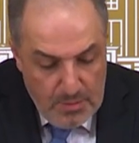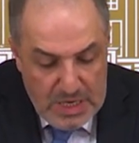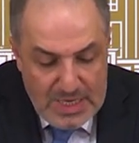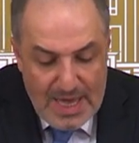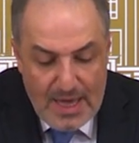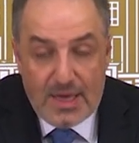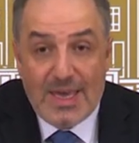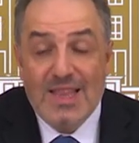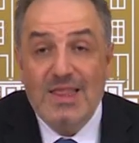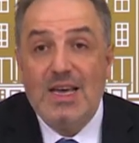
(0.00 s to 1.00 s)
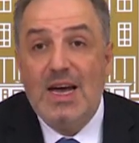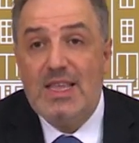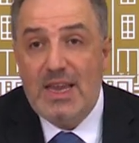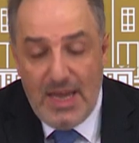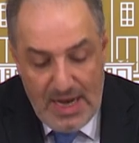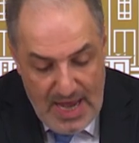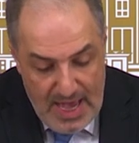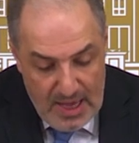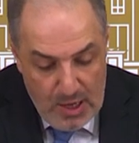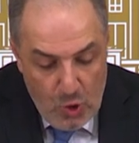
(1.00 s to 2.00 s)
Bir de kendi kaderi
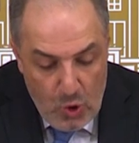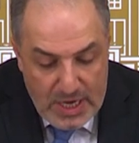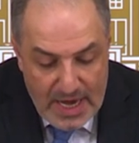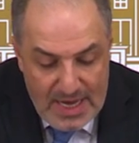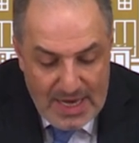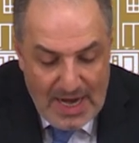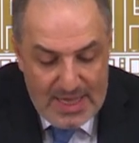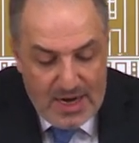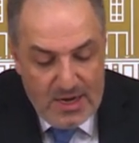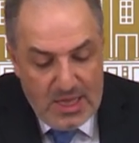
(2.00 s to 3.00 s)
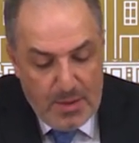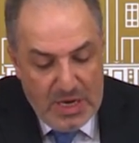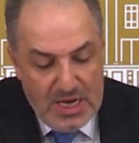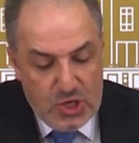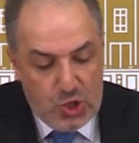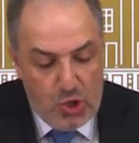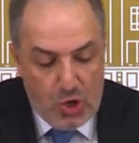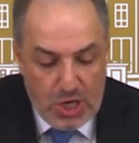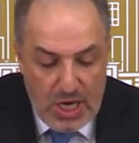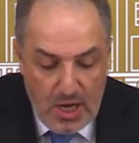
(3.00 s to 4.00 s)
ile ülkenin kaderini de
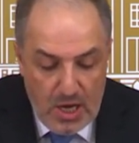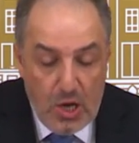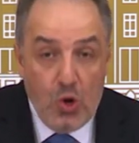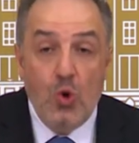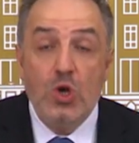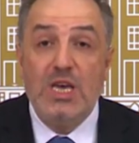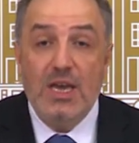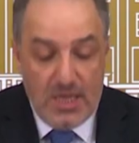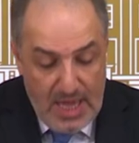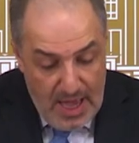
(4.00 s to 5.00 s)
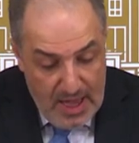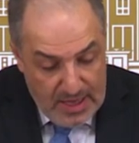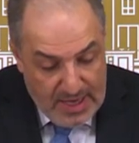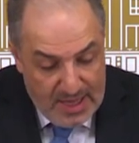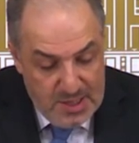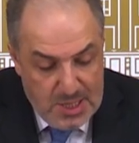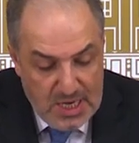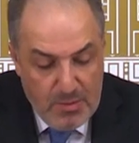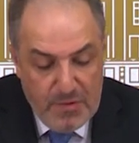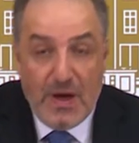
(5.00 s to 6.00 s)
birleştiriyor ki ülkeyi de
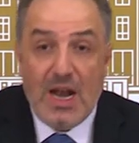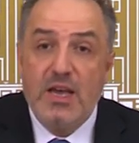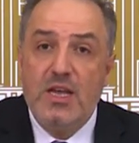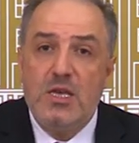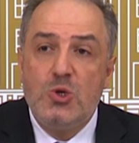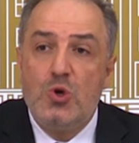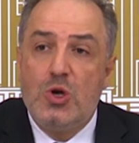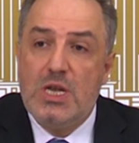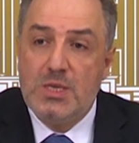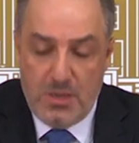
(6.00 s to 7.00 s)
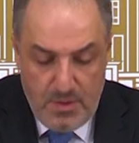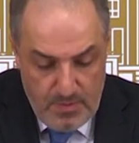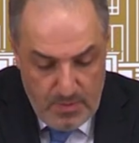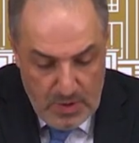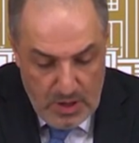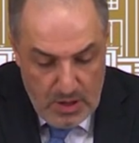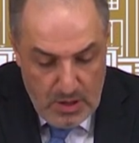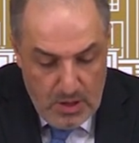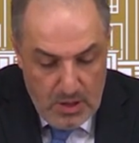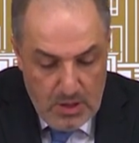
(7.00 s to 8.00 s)
kendisi gibi felakete sürüklesin.
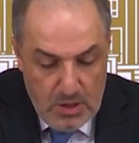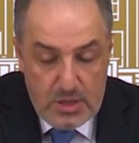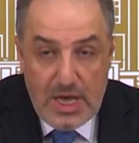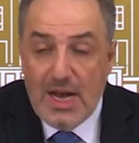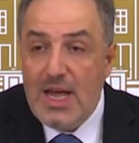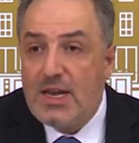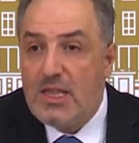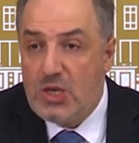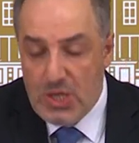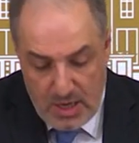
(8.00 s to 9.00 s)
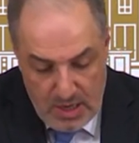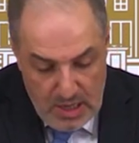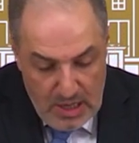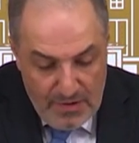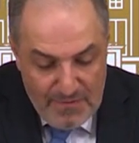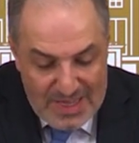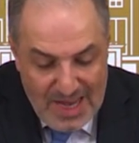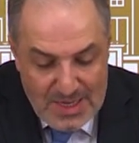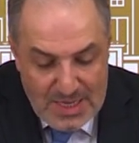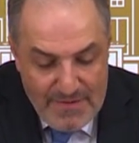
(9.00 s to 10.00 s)
Değerli arkadaşlar,
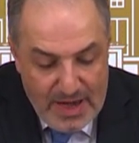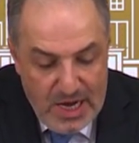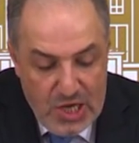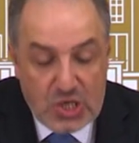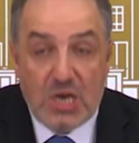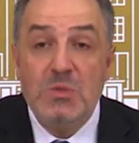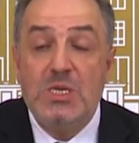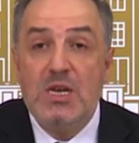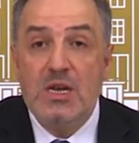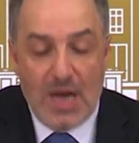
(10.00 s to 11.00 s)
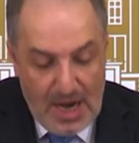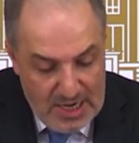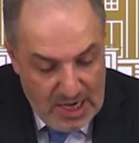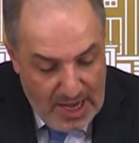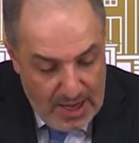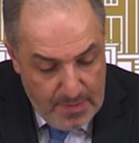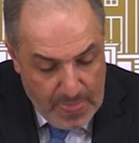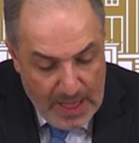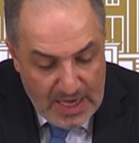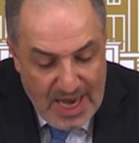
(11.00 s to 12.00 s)
vatansever hiç kimsenin aklına
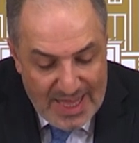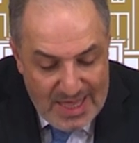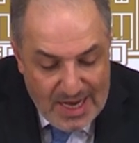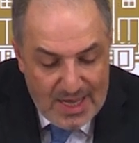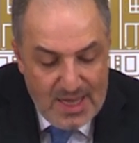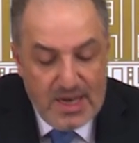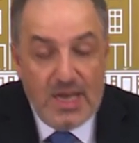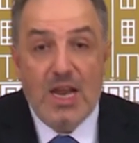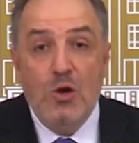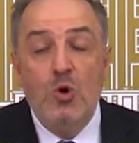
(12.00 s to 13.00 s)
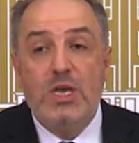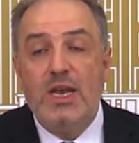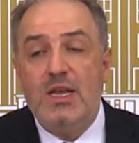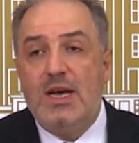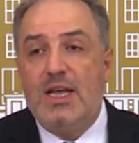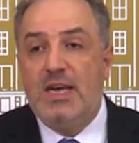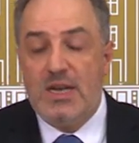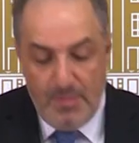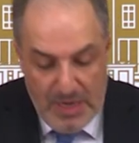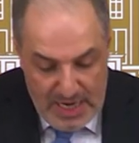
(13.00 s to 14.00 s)
kendi kaderi ile ülkenin
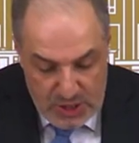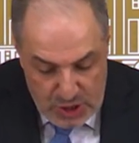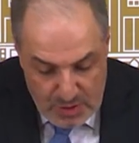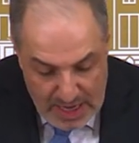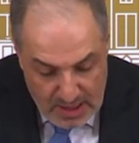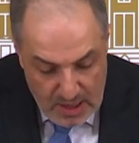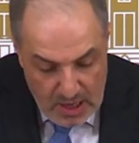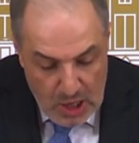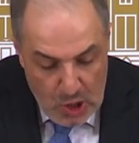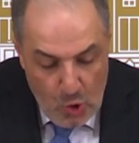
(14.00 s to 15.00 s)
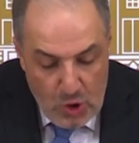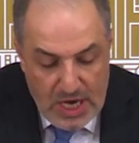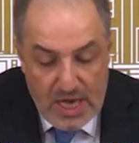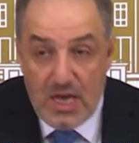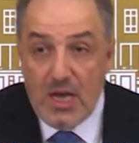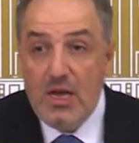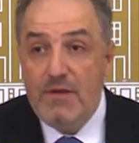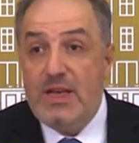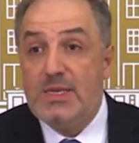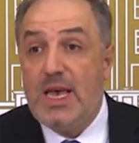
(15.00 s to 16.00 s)
kaderini birleştirmek, Ülkeyi
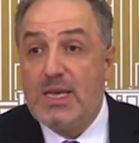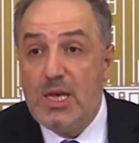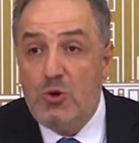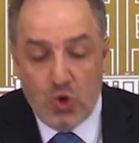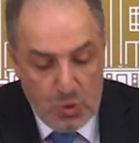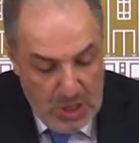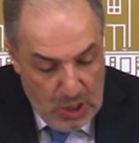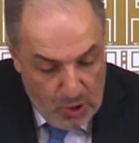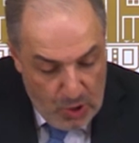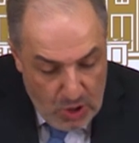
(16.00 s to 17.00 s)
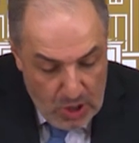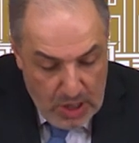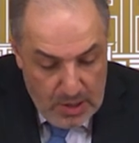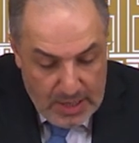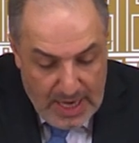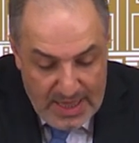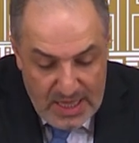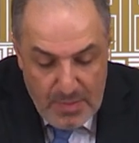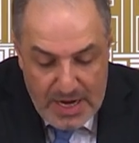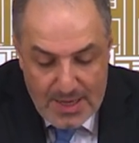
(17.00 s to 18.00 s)
ve 83 milyonu
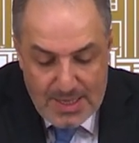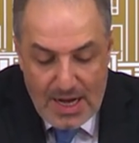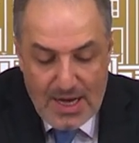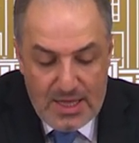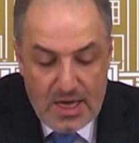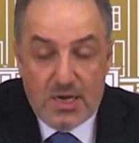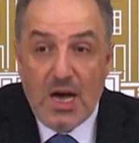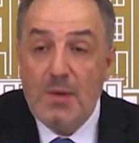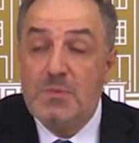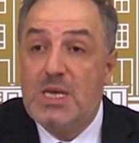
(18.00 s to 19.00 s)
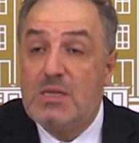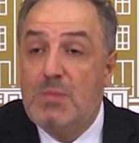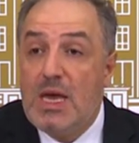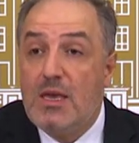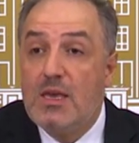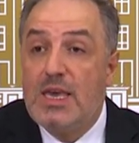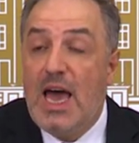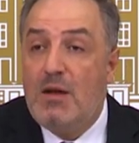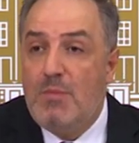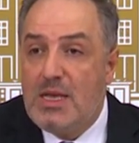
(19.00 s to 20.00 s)
kendi bireysel kaderini hapsetmek
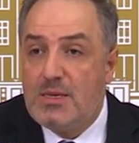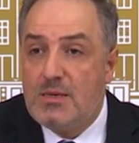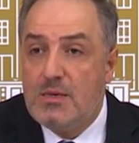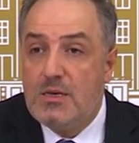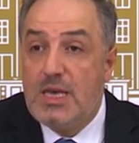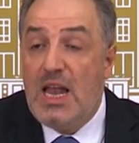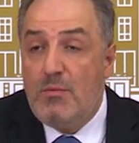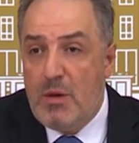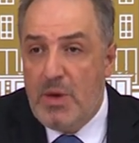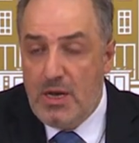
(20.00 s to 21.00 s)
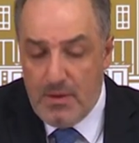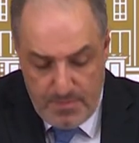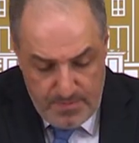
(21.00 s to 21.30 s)
gelmez, gelmemeli.